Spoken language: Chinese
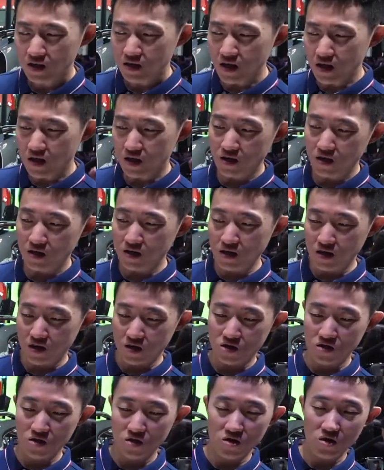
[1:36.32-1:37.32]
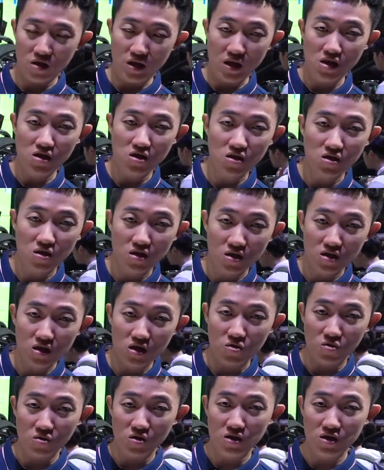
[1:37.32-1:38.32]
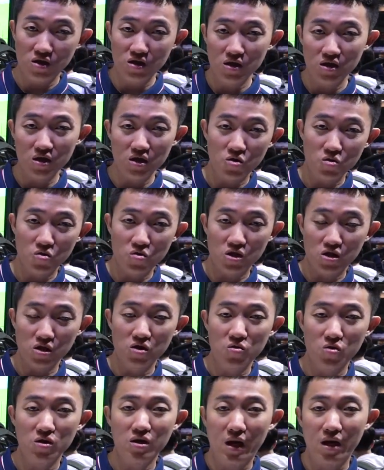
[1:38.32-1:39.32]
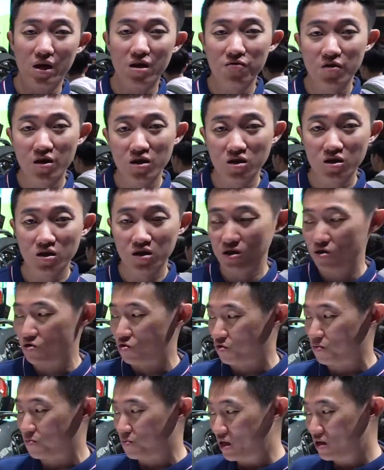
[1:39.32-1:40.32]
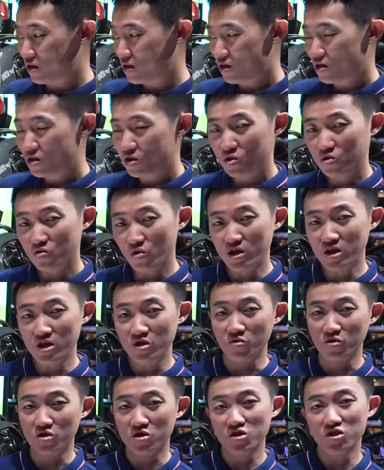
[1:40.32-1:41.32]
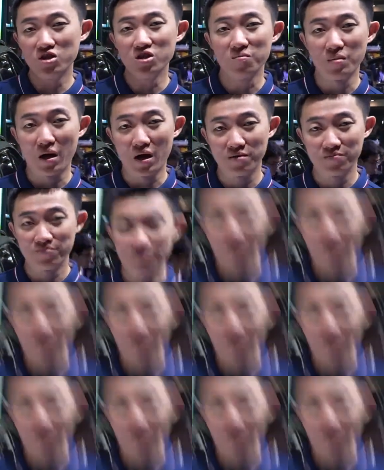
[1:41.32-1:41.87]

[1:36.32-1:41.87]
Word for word: 这个呢也是年轻人一种新的对于生活打开方式的一种，算是一种致敬吧。